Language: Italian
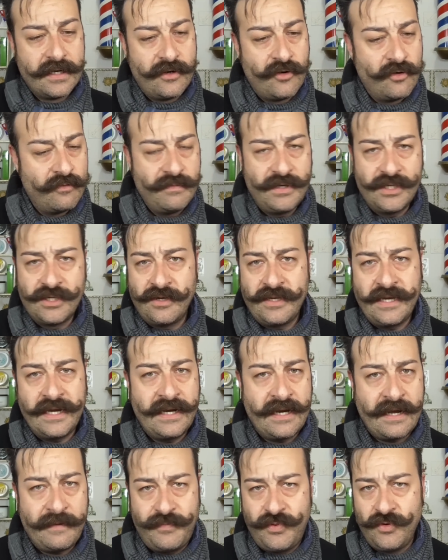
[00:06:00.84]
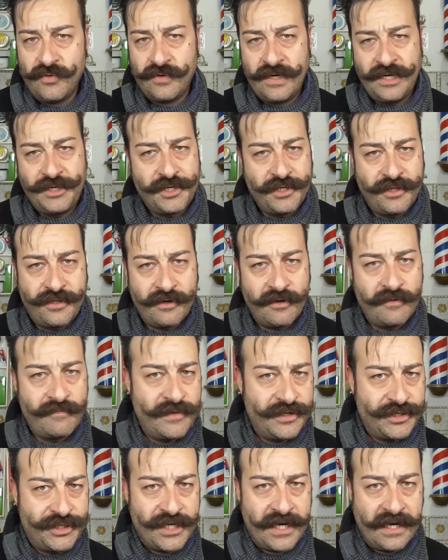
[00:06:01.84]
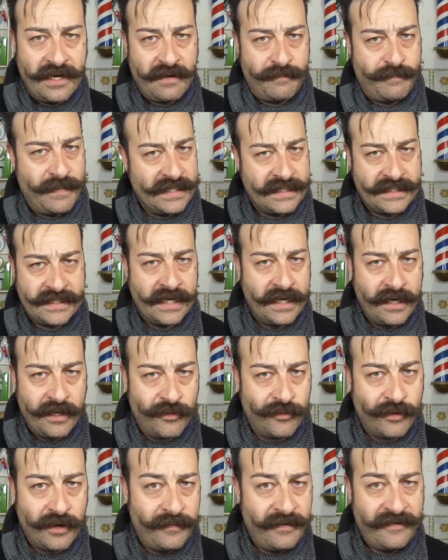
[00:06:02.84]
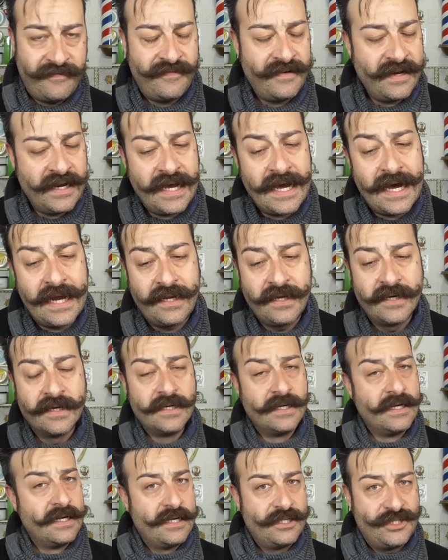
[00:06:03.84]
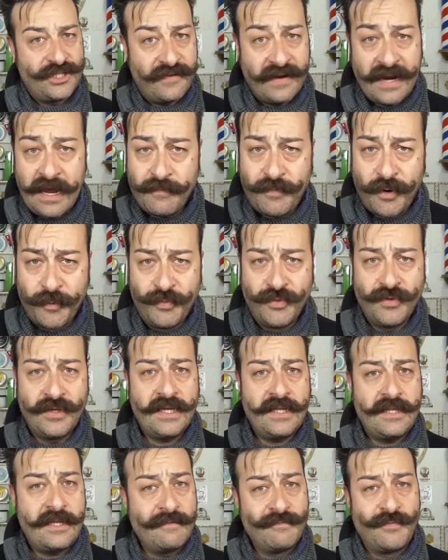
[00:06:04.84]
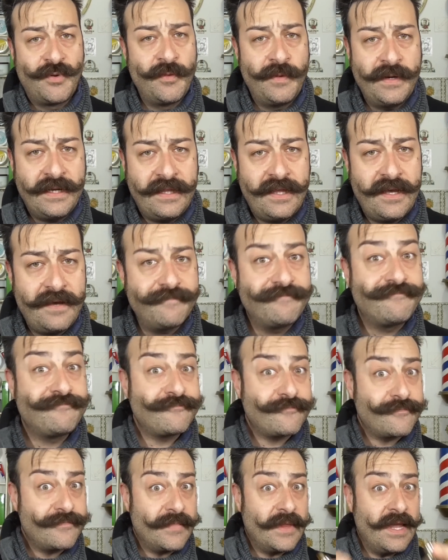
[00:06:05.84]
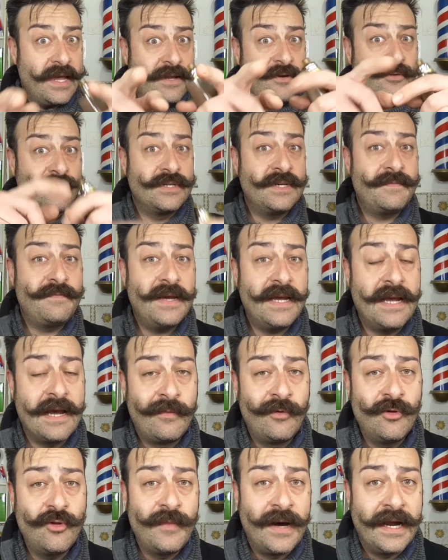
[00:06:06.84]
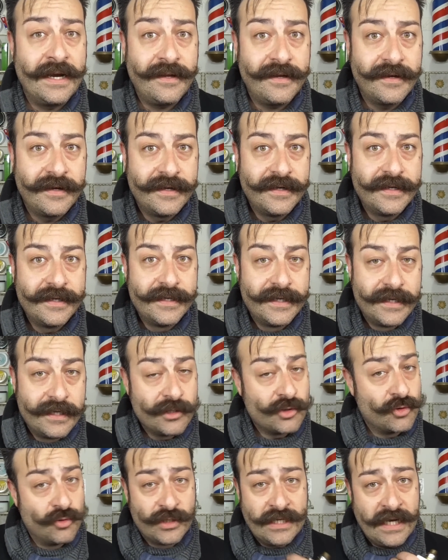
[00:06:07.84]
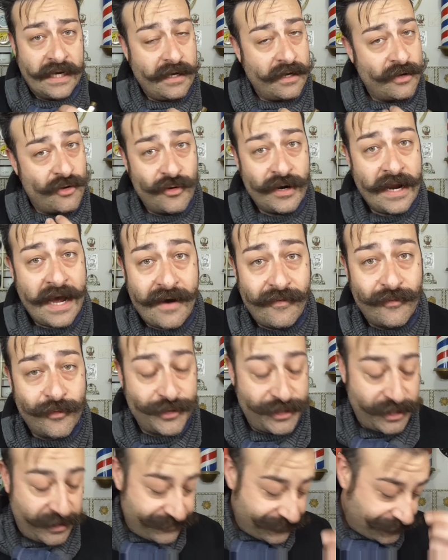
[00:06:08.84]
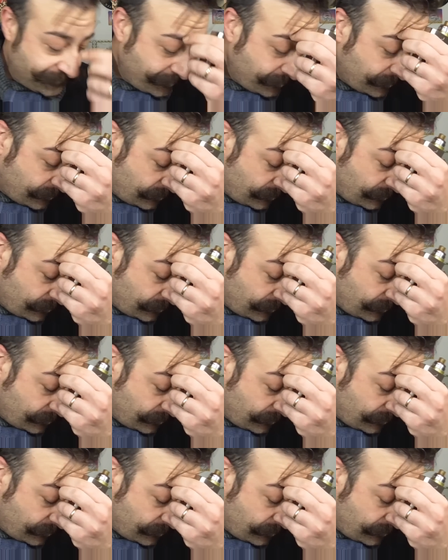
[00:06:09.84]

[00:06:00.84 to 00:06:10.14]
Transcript: non bisogna andare più nei centri commerciali a passare le ore per fare regali, ci avrei un po' più di tempo per te e noi se becchiamo domani, scusa ancora la voce,